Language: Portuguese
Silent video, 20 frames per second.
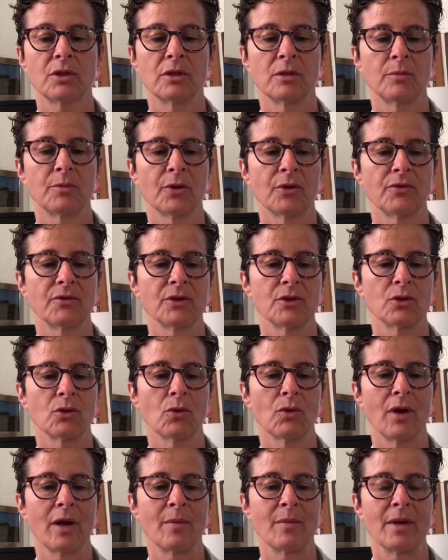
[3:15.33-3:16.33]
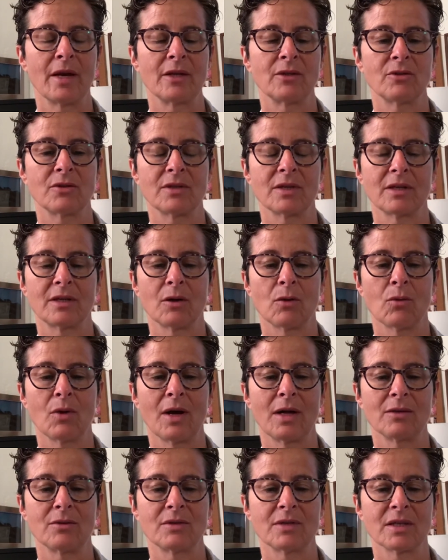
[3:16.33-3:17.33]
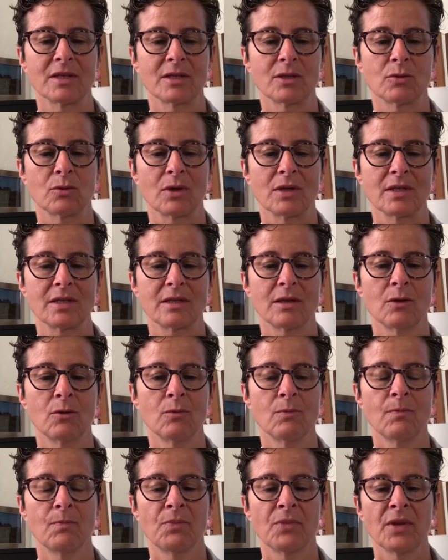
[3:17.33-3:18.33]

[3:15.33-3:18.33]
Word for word: improvisou remédios adequados à situação,